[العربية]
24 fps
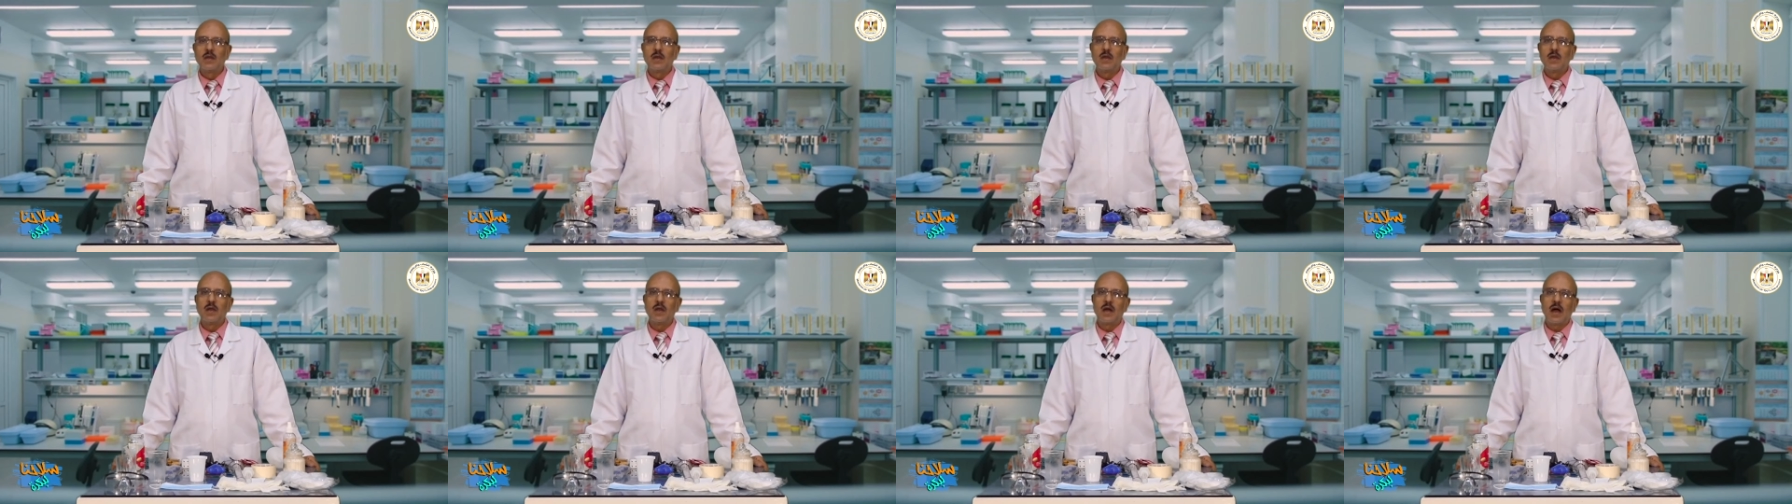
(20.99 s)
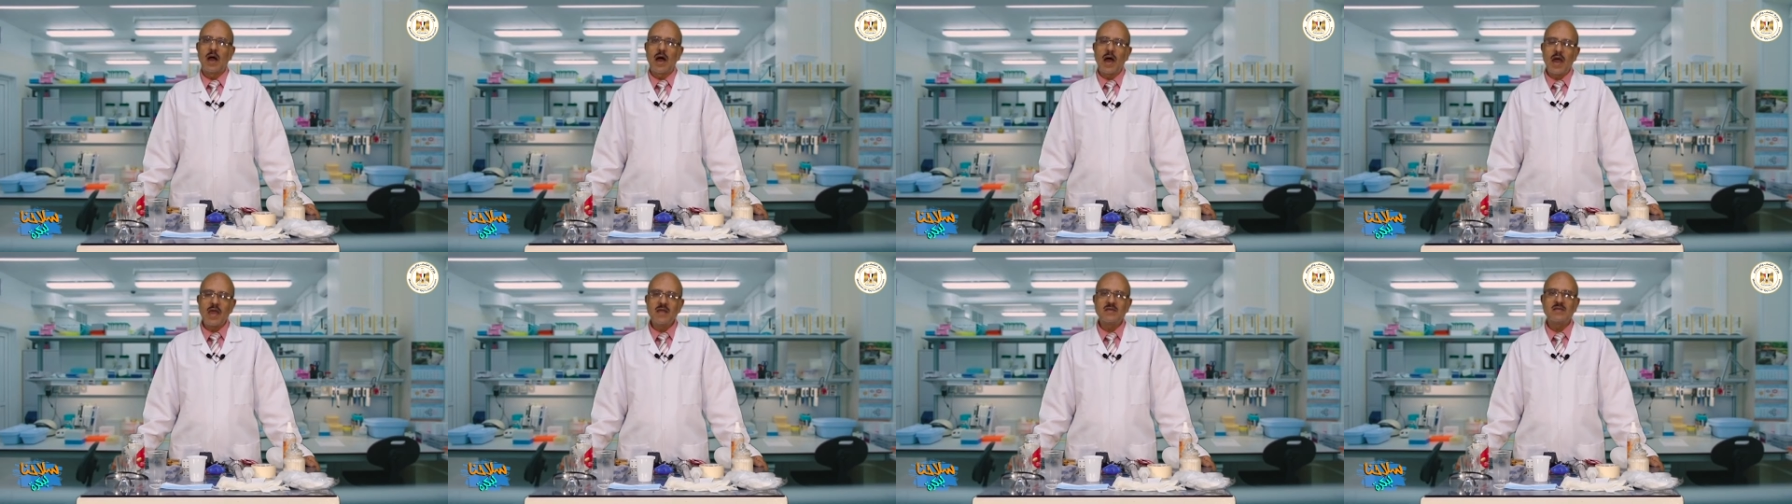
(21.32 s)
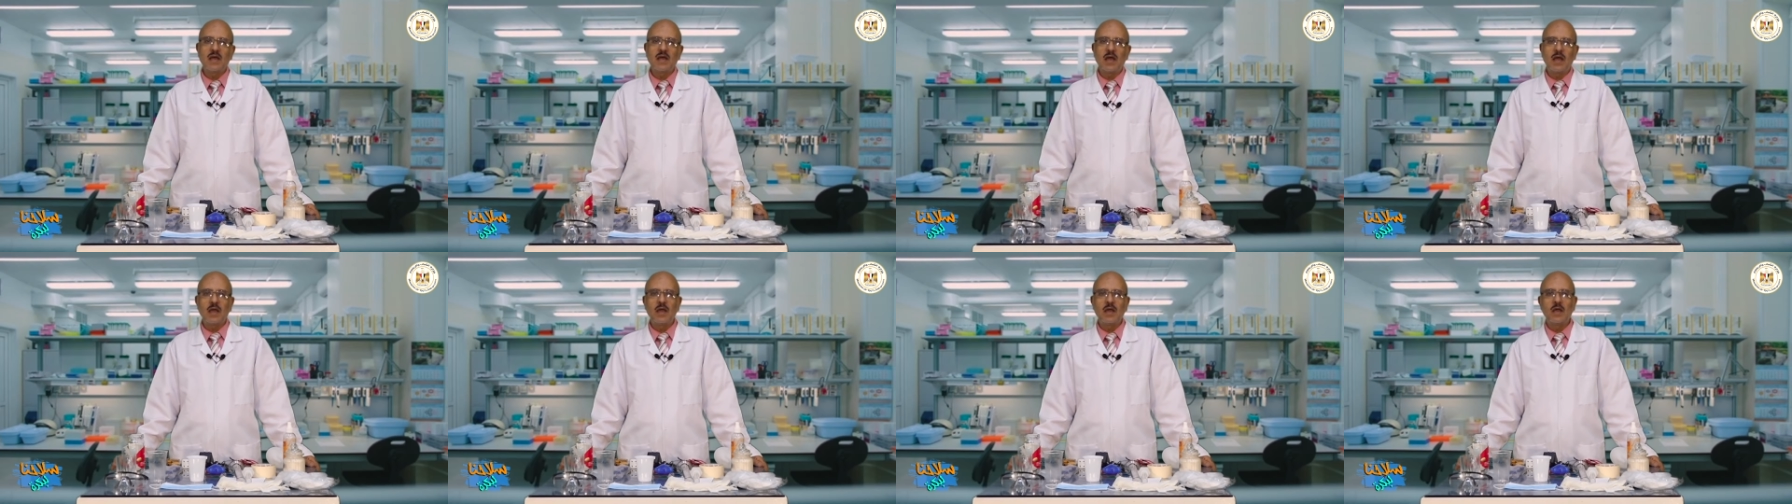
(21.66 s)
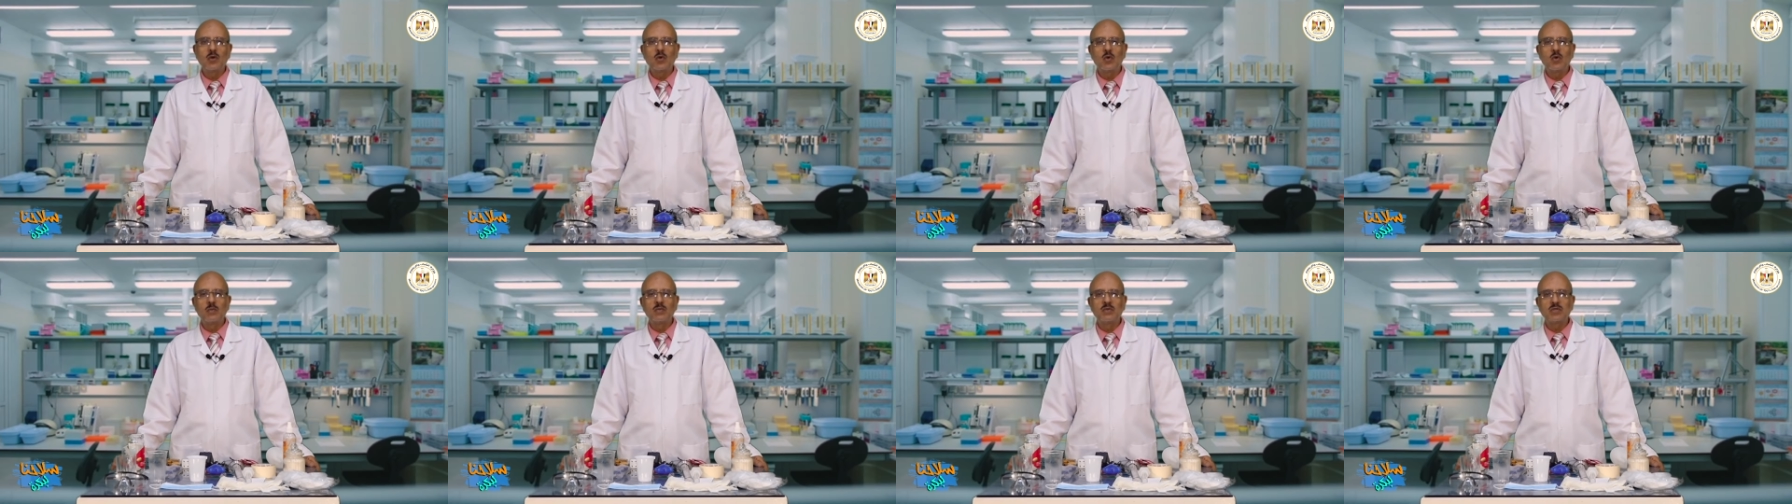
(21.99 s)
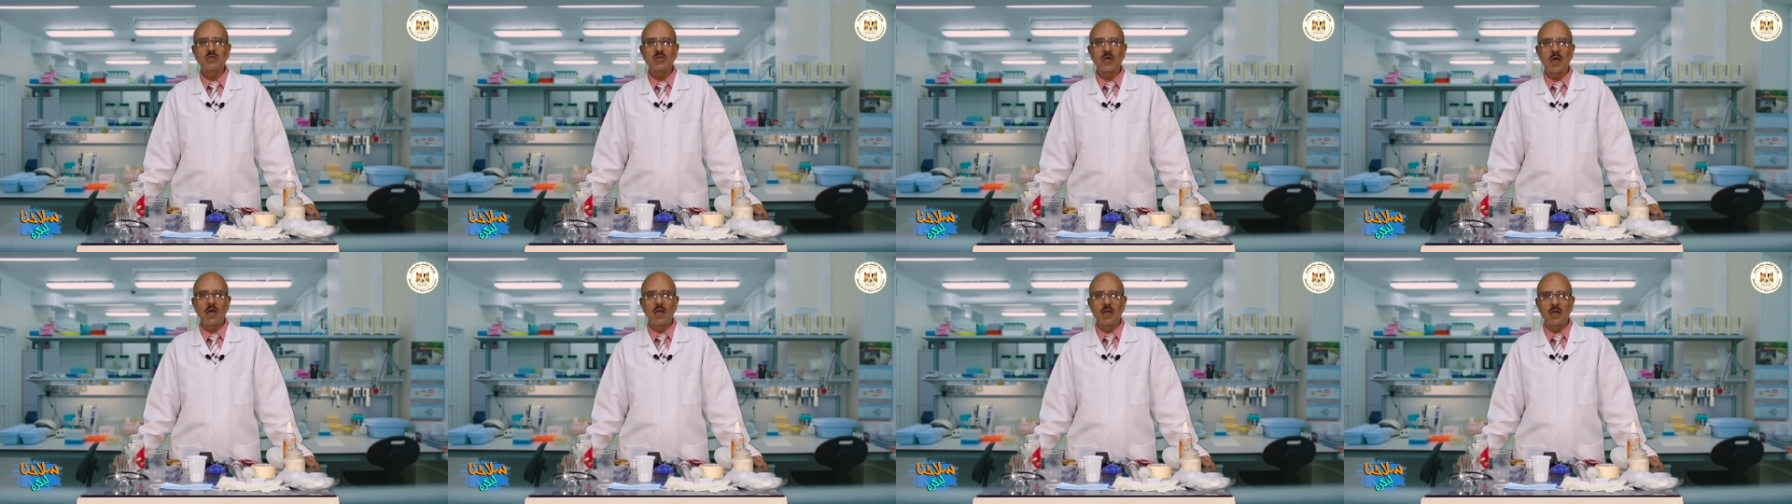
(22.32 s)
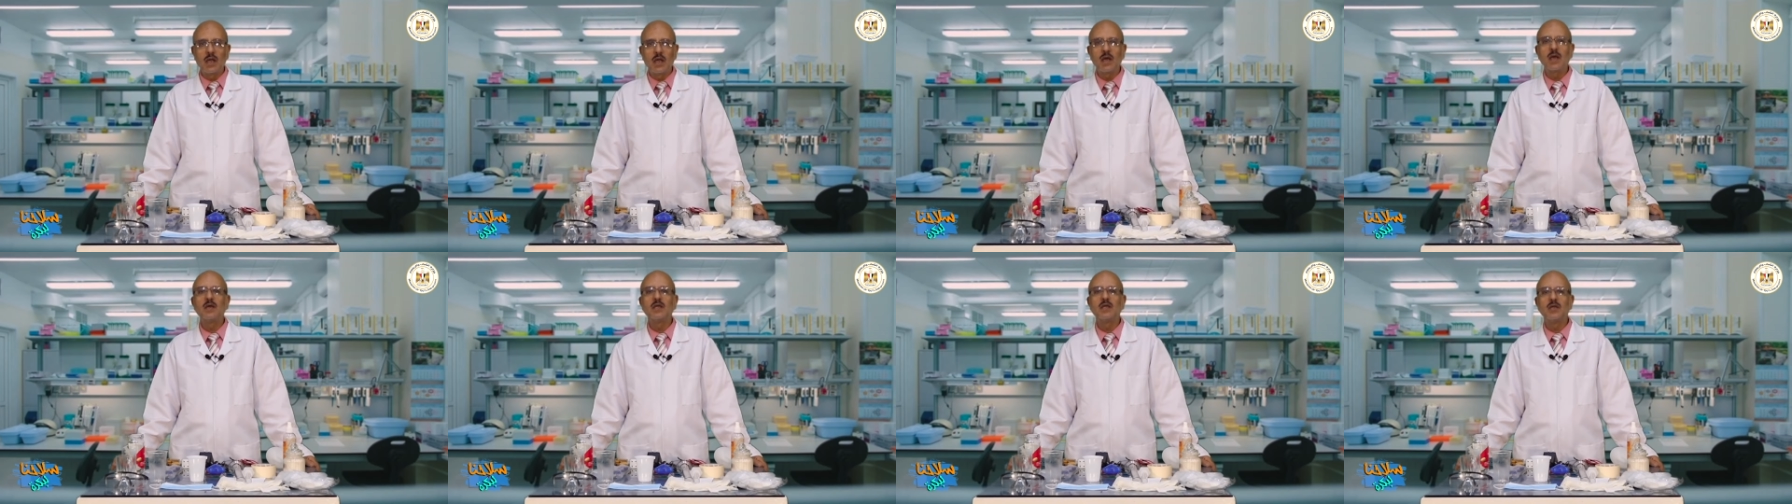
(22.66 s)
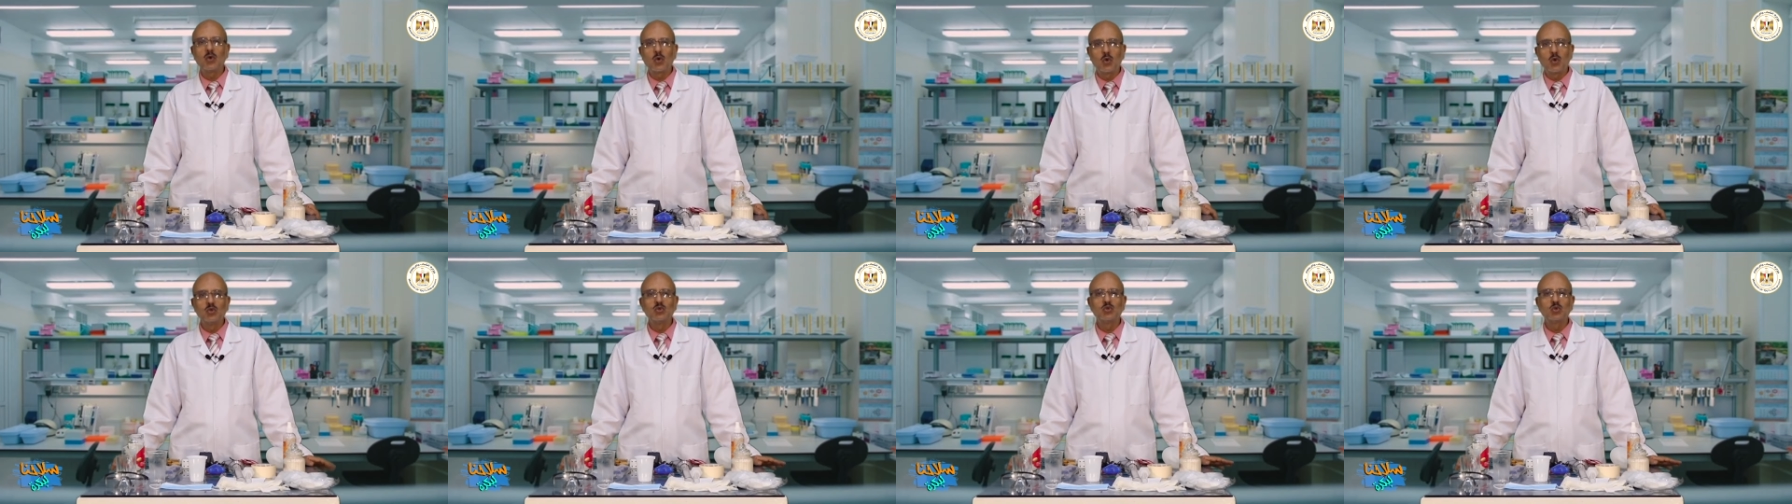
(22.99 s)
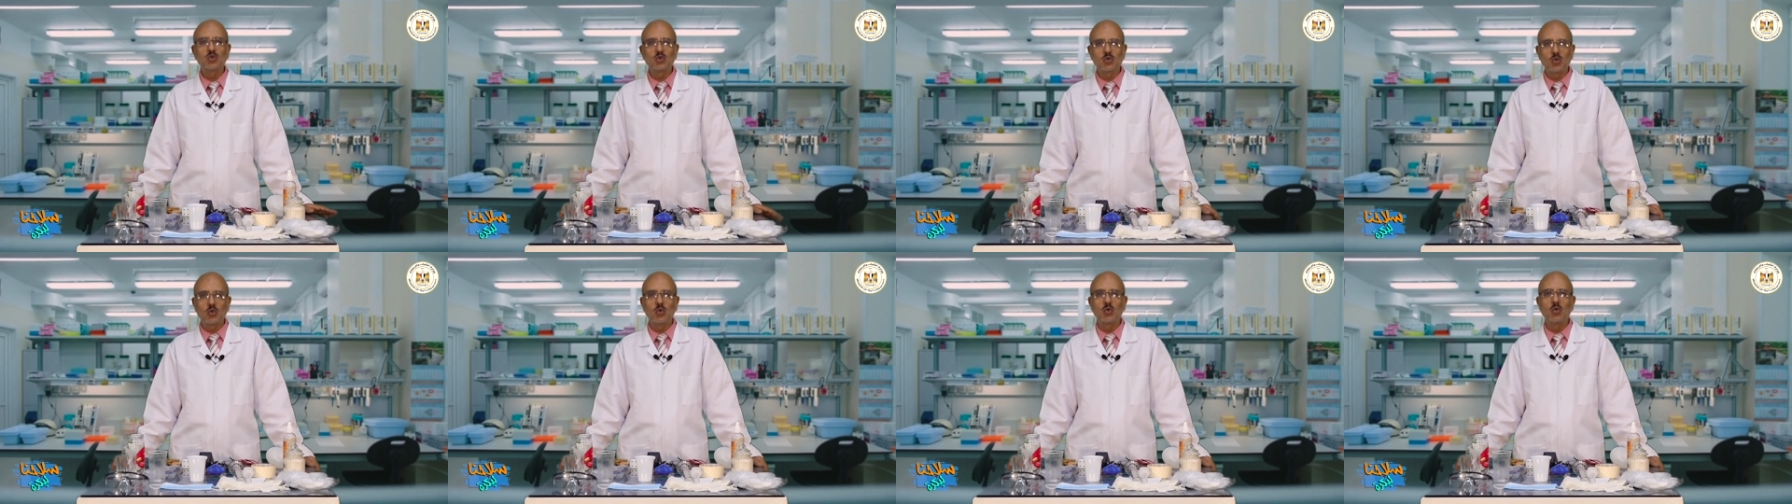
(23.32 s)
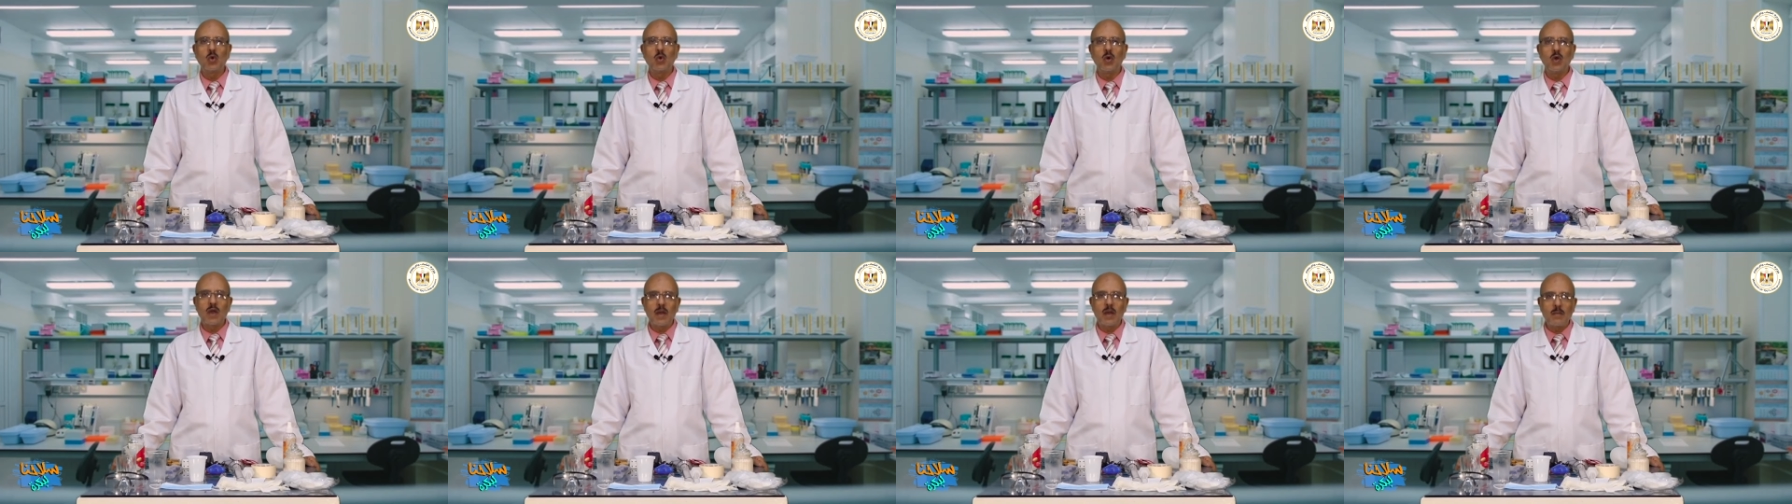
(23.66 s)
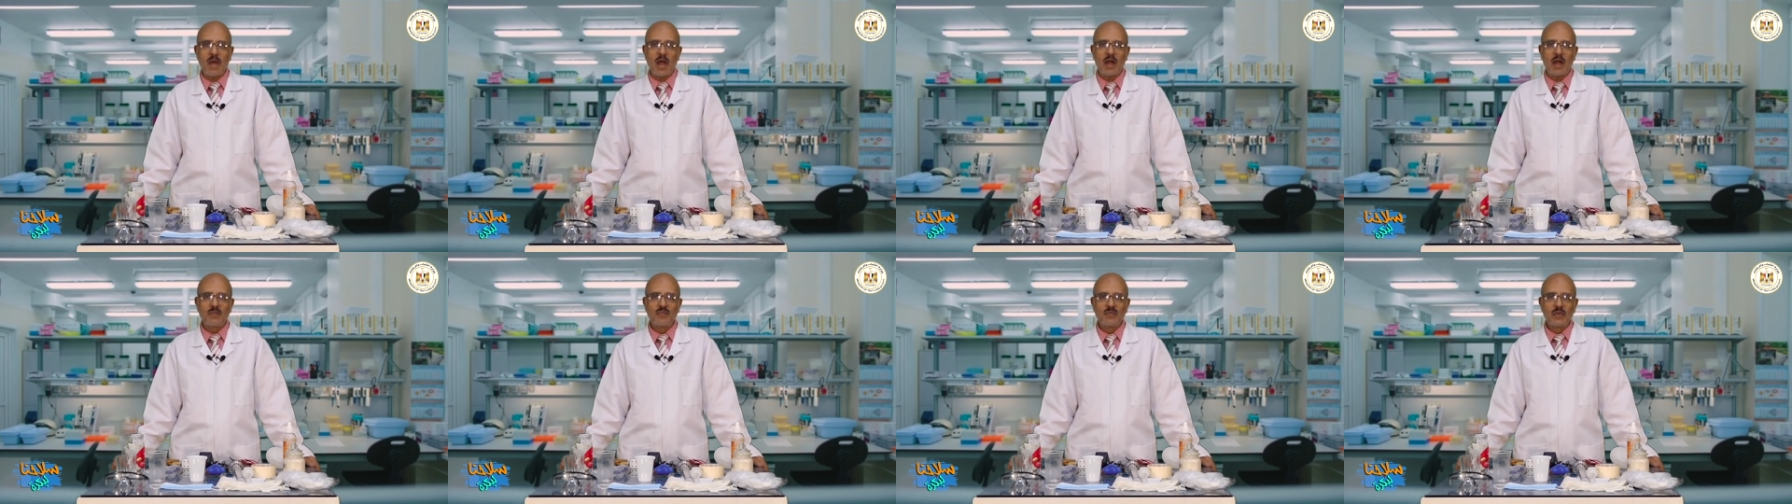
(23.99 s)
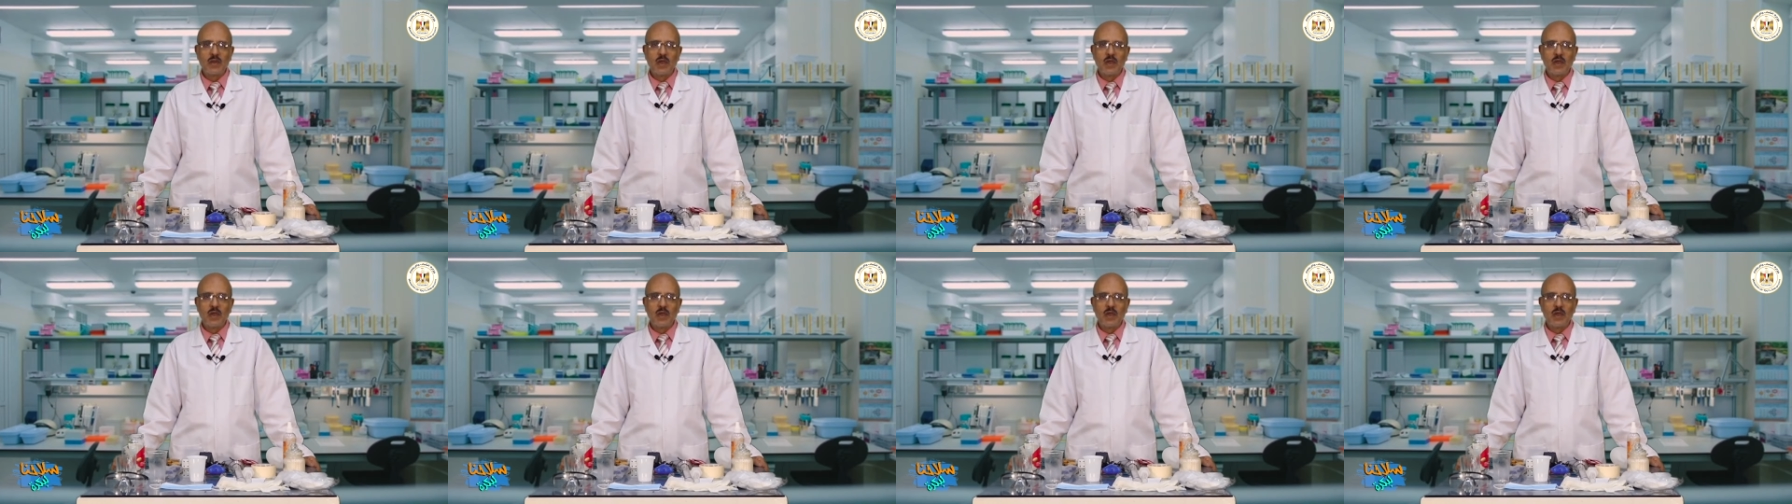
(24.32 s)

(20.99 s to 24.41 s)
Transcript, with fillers: آه، عايز ااهلكم ان شاء الله ان كنتوا تكونوا علماء